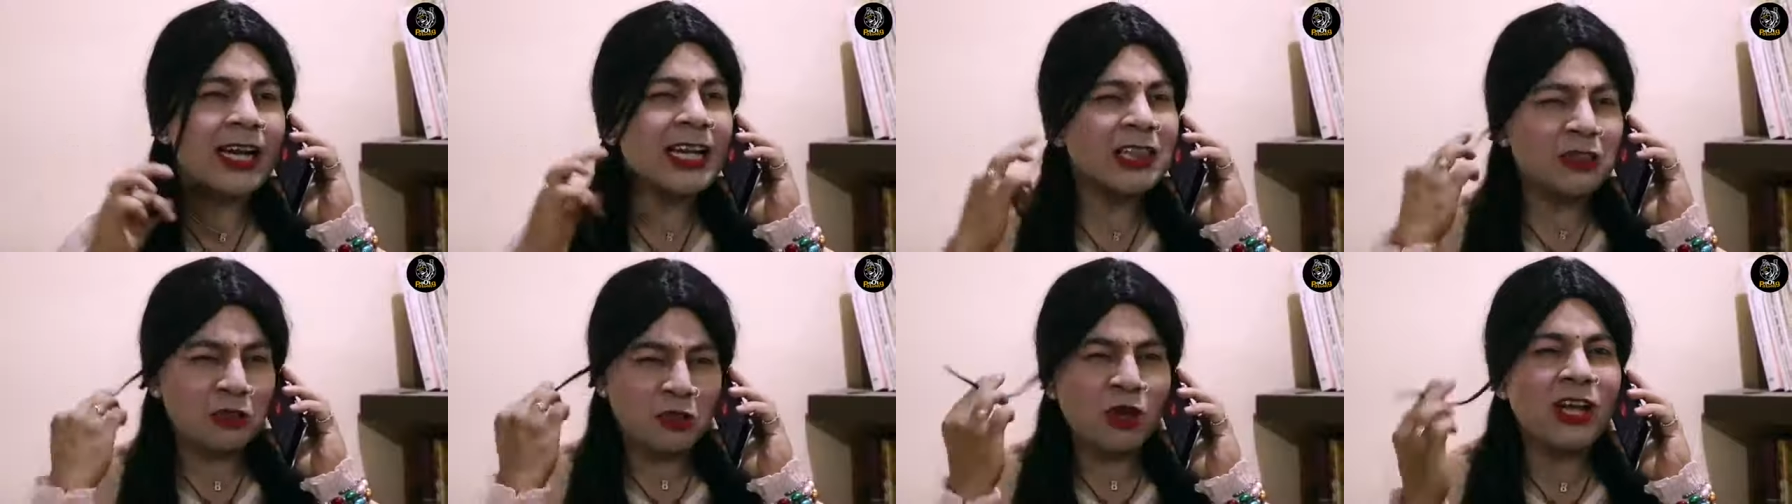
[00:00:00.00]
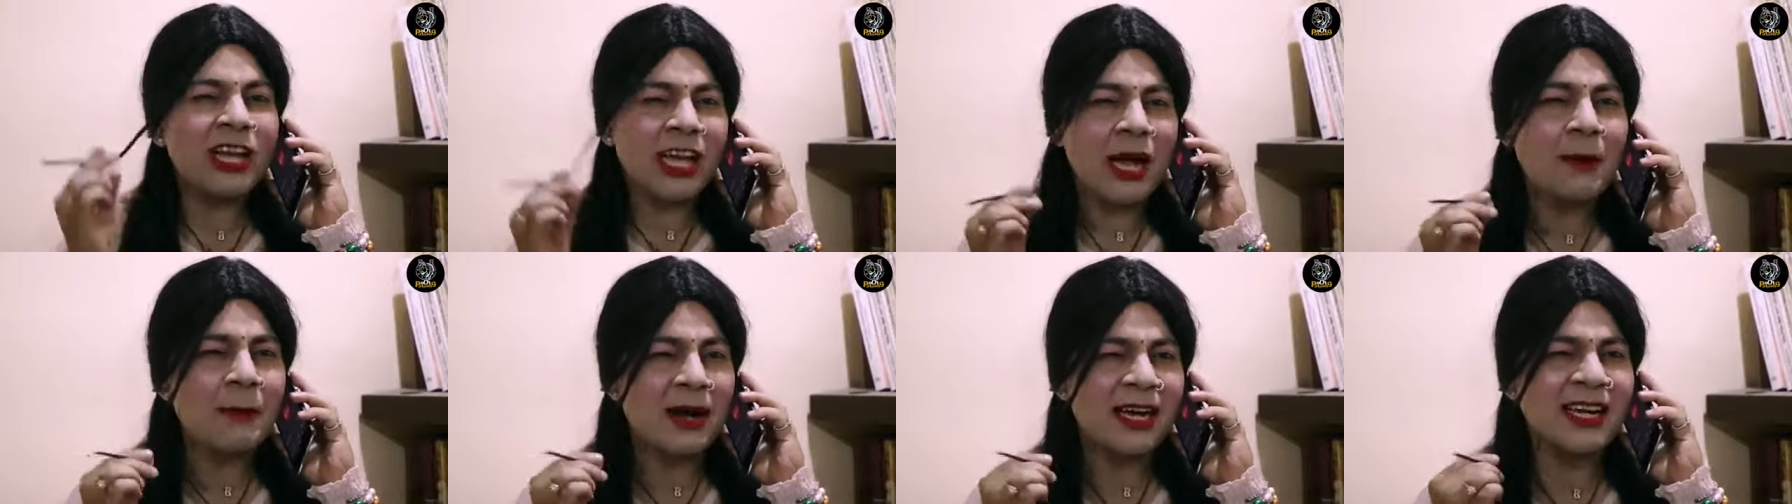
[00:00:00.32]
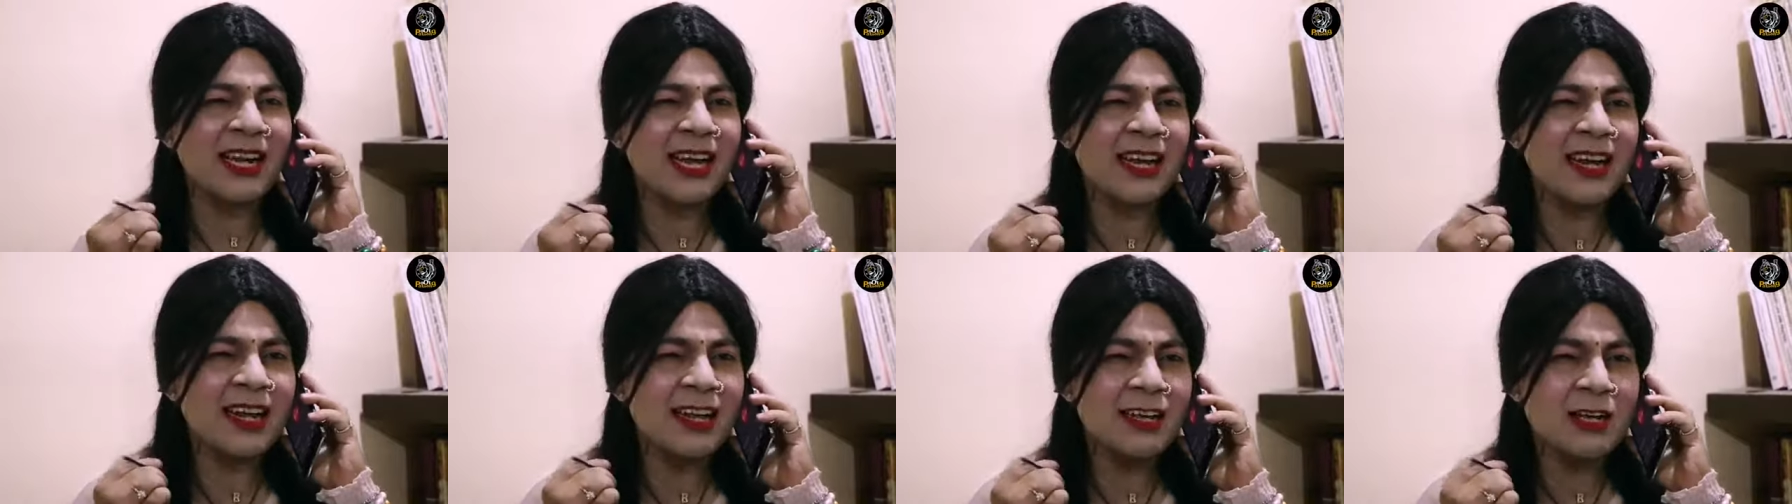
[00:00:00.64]
अगर इतो ही
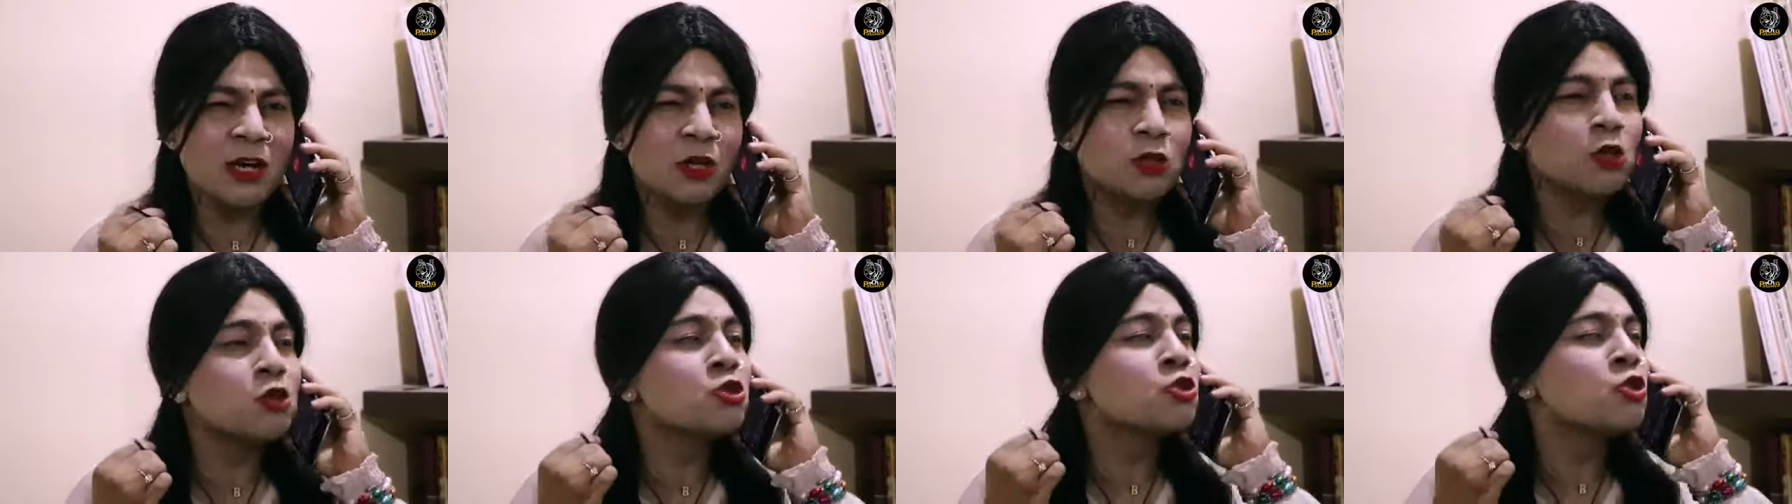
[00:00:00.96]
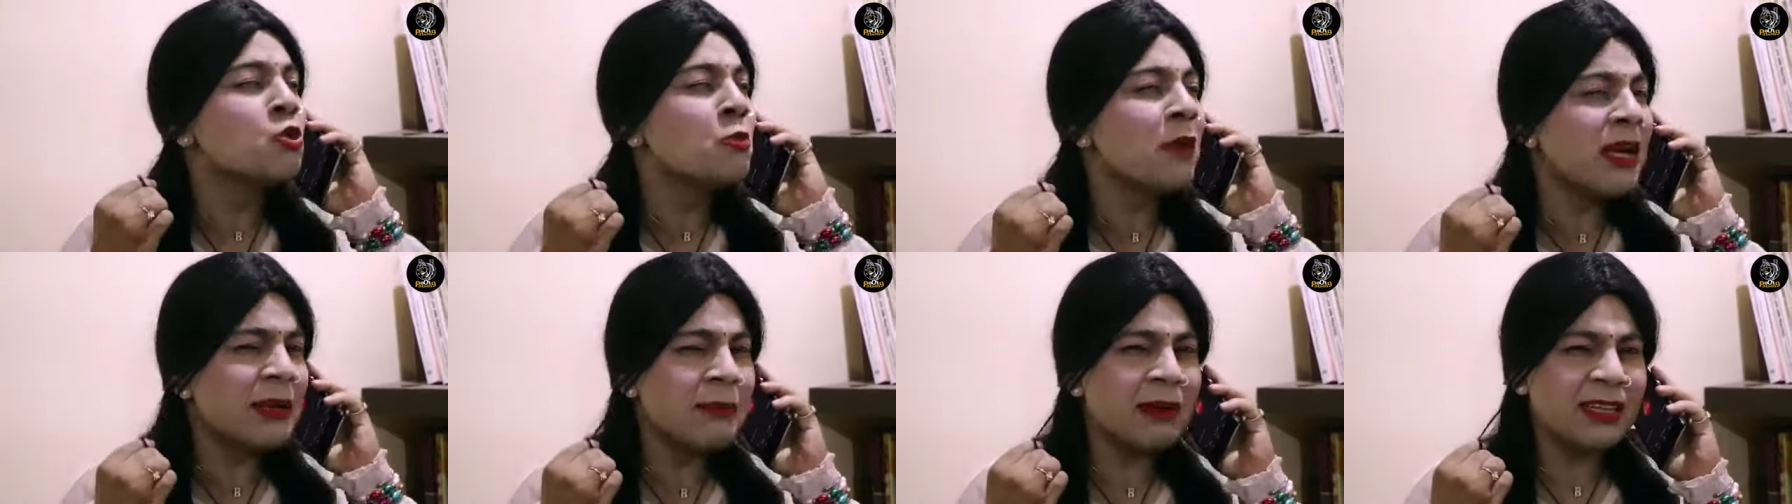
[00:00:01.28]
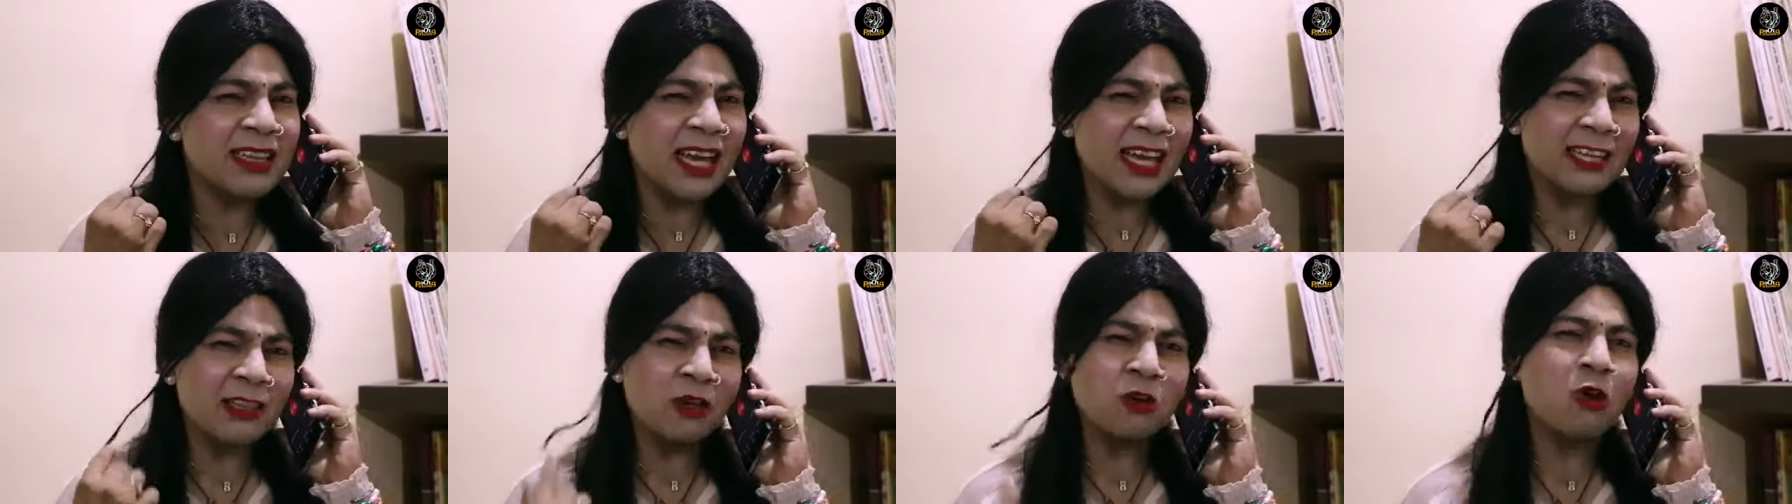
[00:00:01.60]
घमंड है ना तो तुम ही
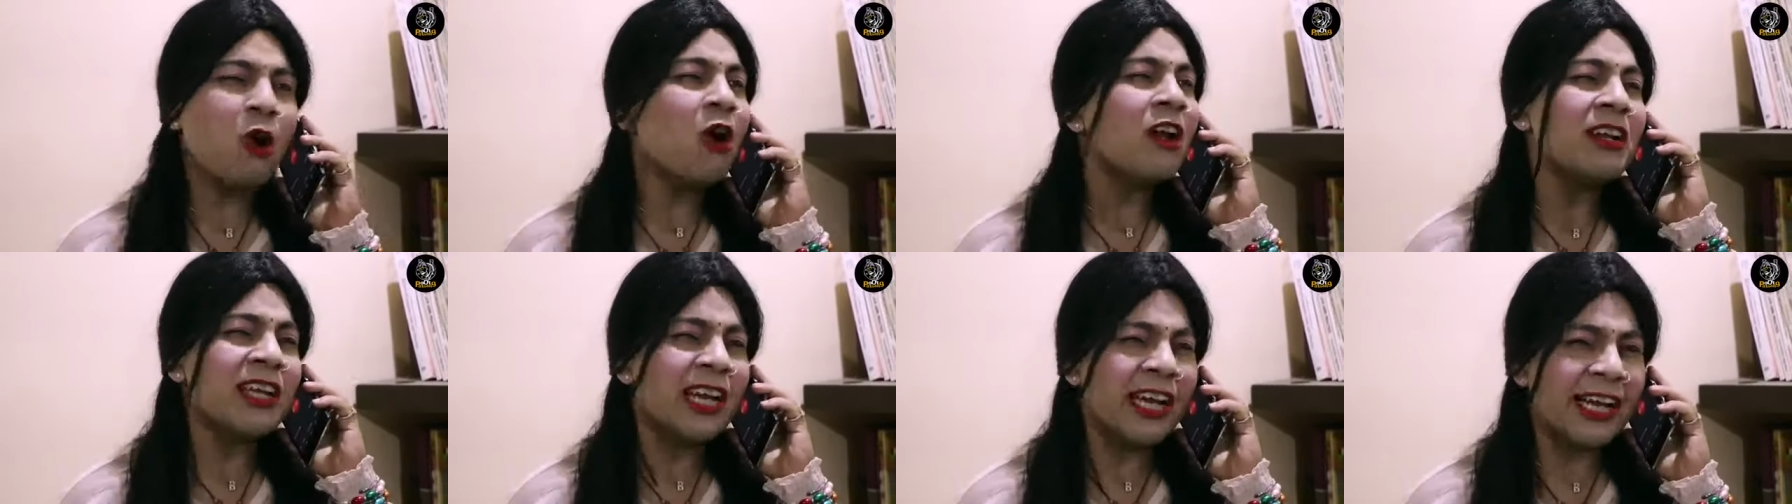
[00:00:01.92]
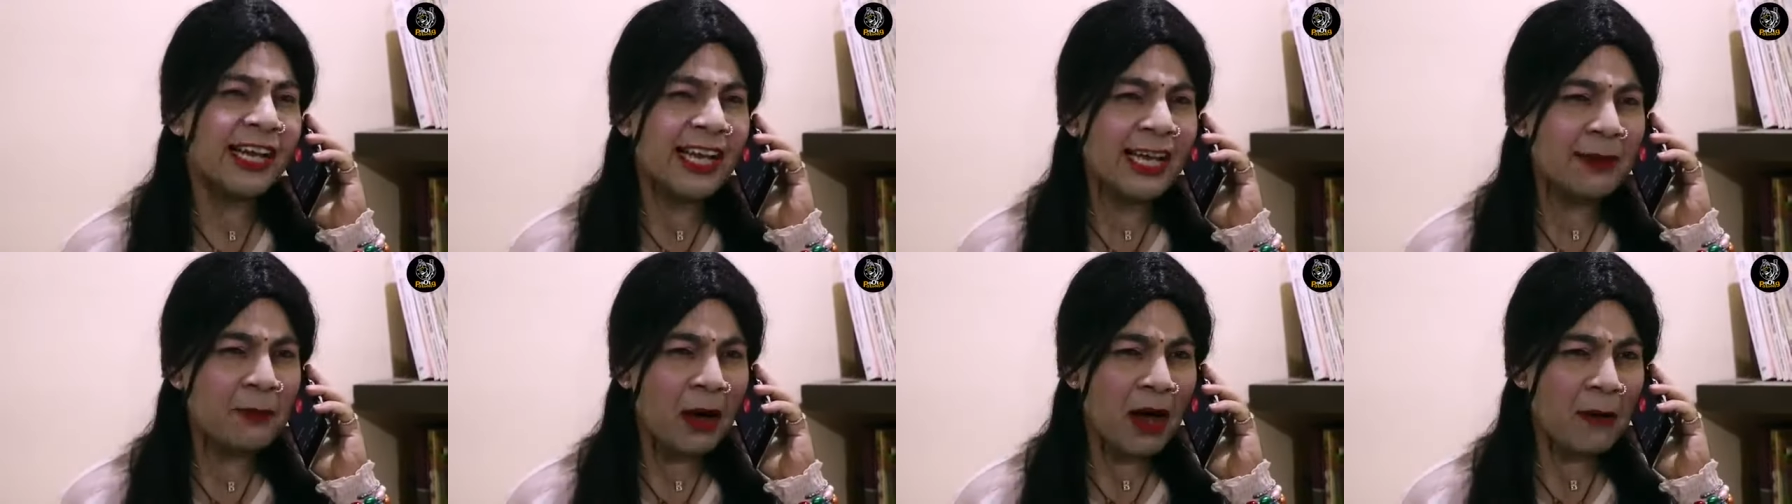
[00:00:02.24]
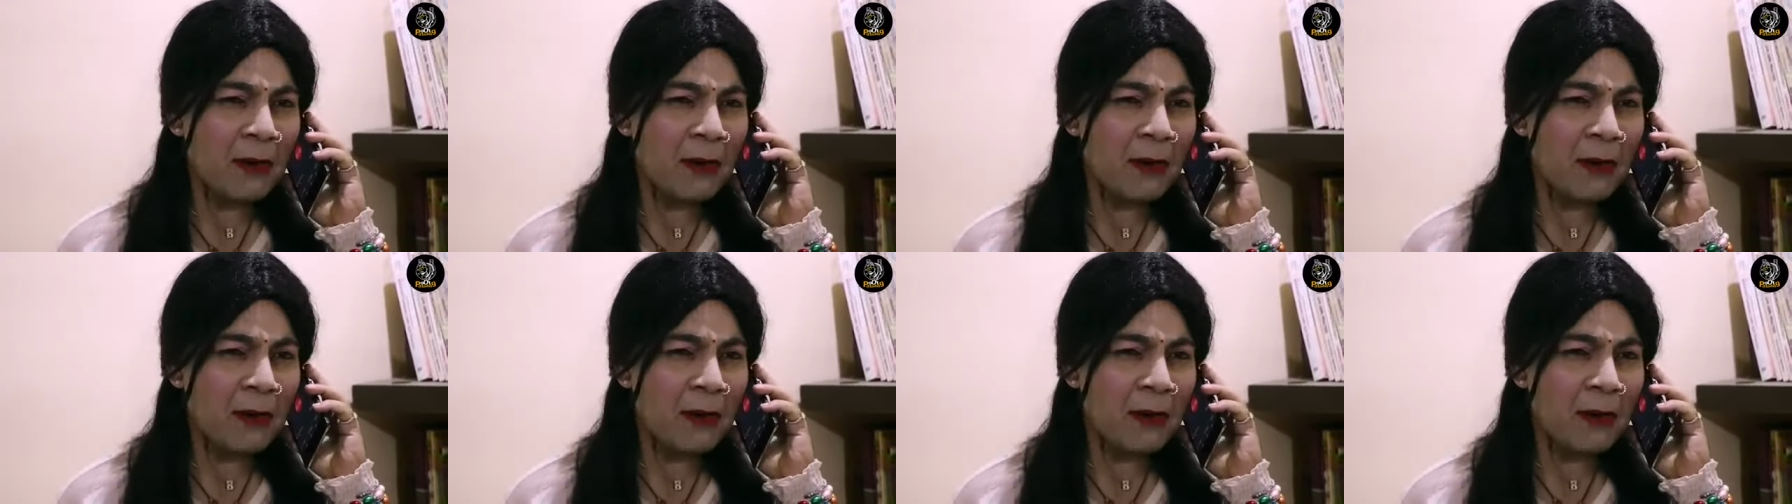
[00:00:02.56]
बता दो कौन ने लिखी